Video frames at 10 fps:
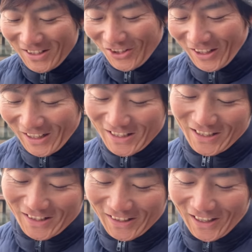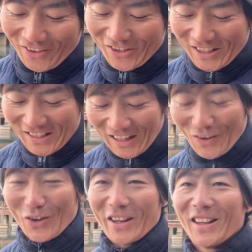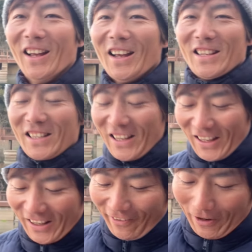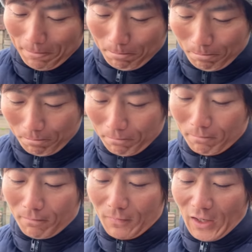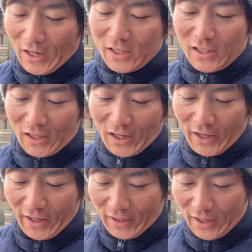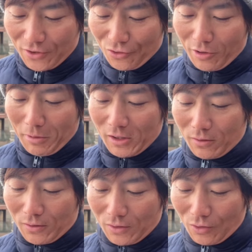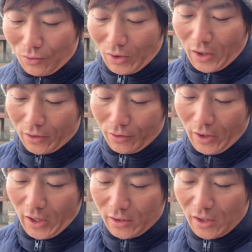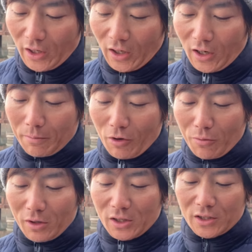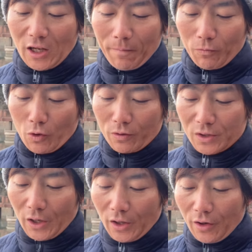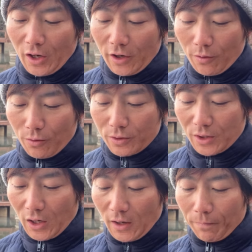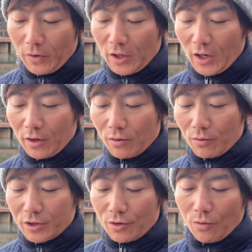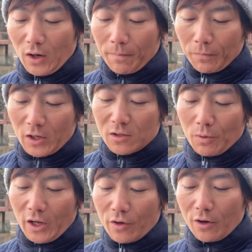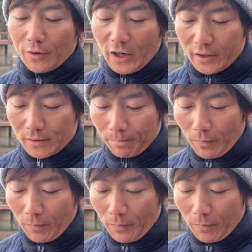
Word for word: そんな感じです。あの、ぜひ参考にしていただければ。ナインさんから、えー、現状に満足することなく、えー、常に高みを目指して努力されているヘロコーチからいただくご指導はいつも内容が深いです。